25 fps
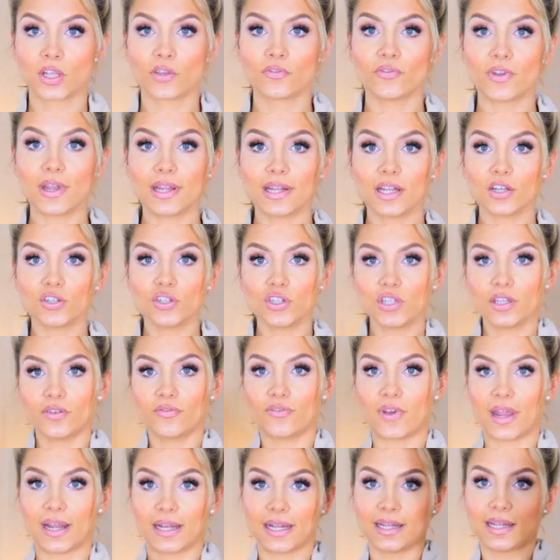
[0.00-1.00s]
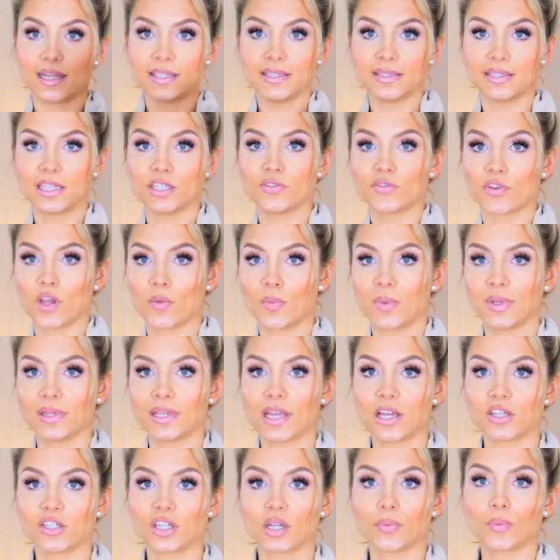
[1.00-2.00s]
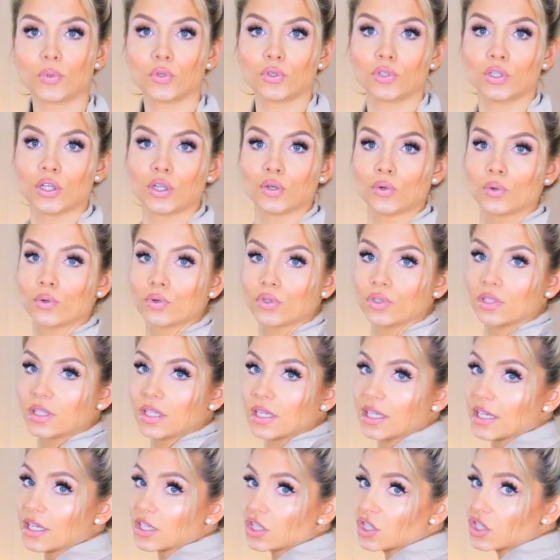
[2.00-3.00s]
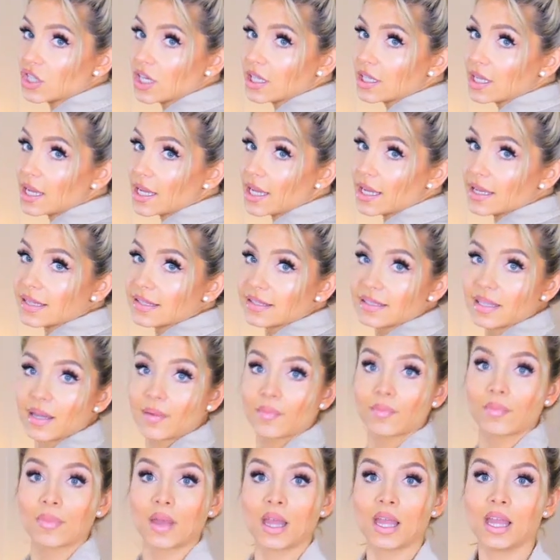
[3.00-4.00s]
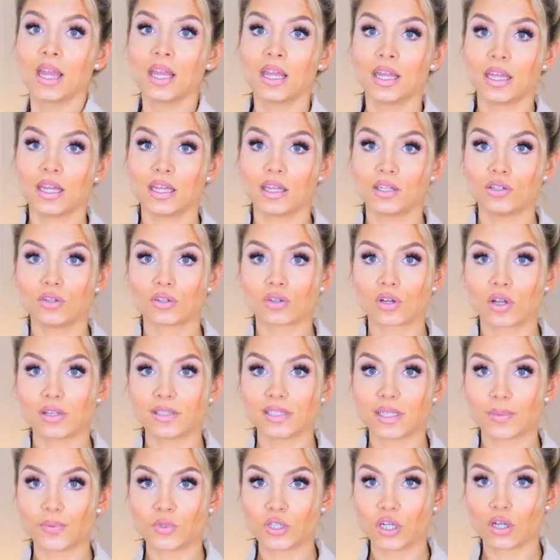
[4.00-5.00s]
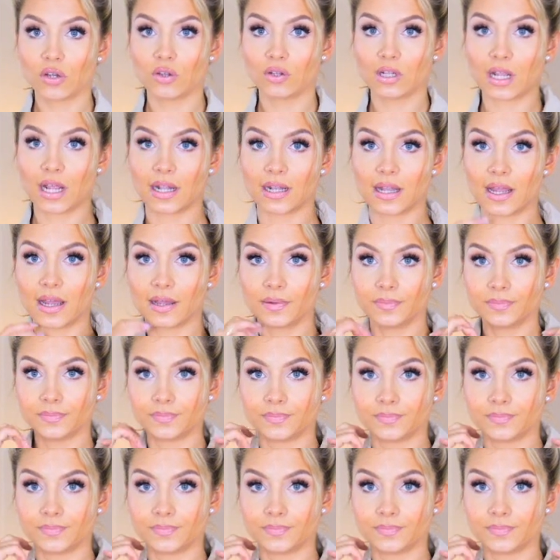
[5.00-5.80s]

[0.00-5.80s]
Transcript: Fajne czy nie fajne? Dajcie znać w komentarzach, bo do tej kurtki jeszcze nie jestem e, do końca przekonana.